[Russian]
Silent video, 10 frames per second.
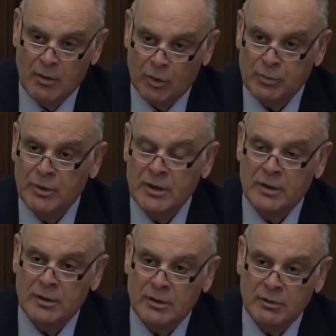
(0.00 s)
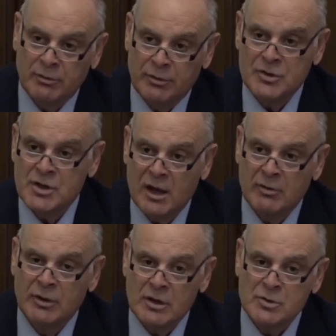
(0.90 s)
Вот мы
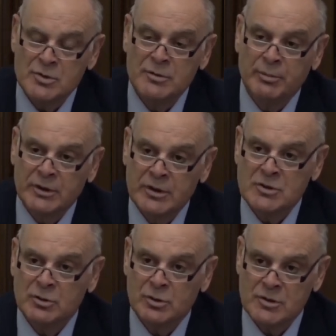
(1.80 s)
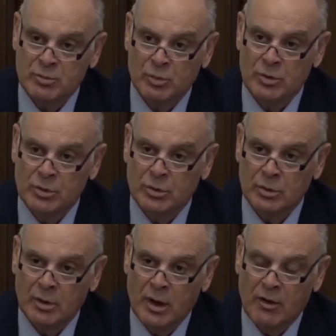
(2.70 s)
въезжаем в нашу симпатичную республику –
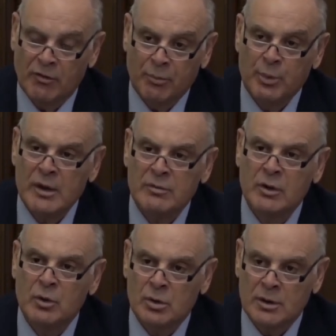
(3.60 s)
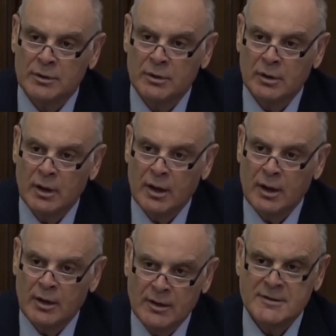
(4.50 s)
в первый город.
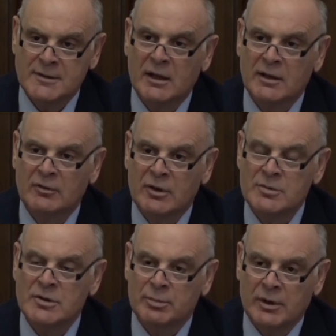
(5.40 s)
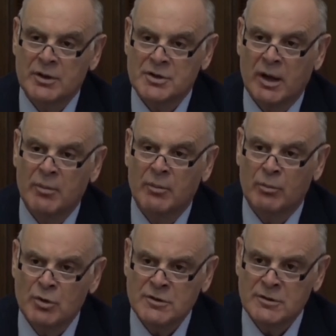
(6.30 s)
И сталкиваемся, проезжаем
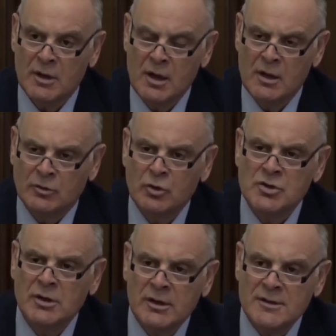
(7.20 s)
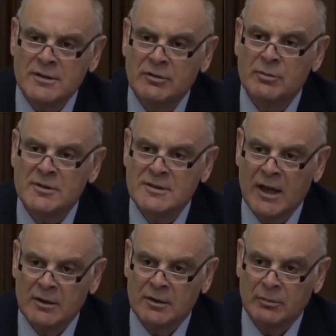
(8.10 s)
мост с очень красивым
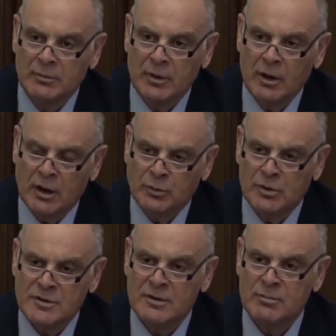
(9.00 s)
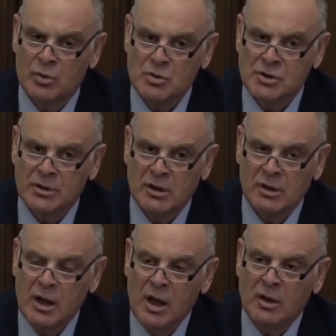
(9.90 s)
зданием, которое заброшено,
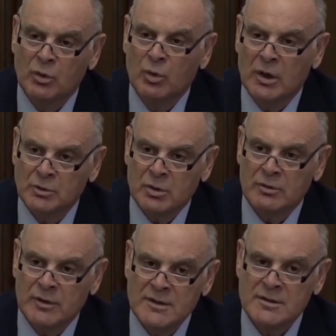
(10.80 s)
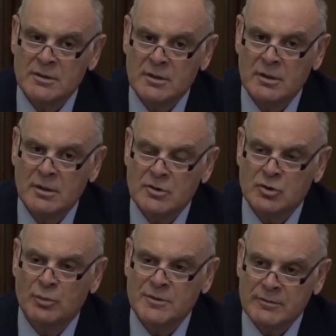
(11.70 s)
но у которого есть
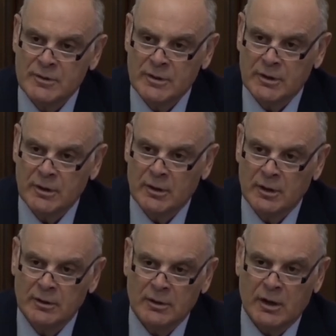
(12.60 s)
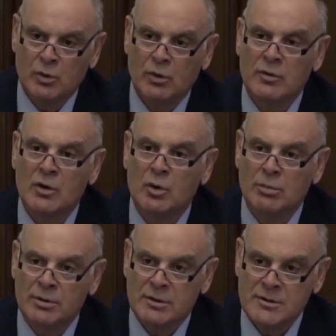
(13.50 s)
собственники, торговый
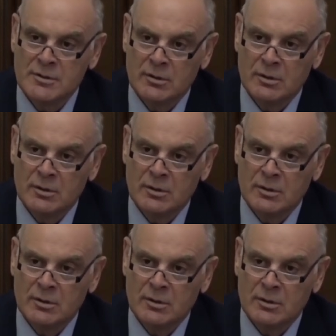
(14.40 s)
комплекс.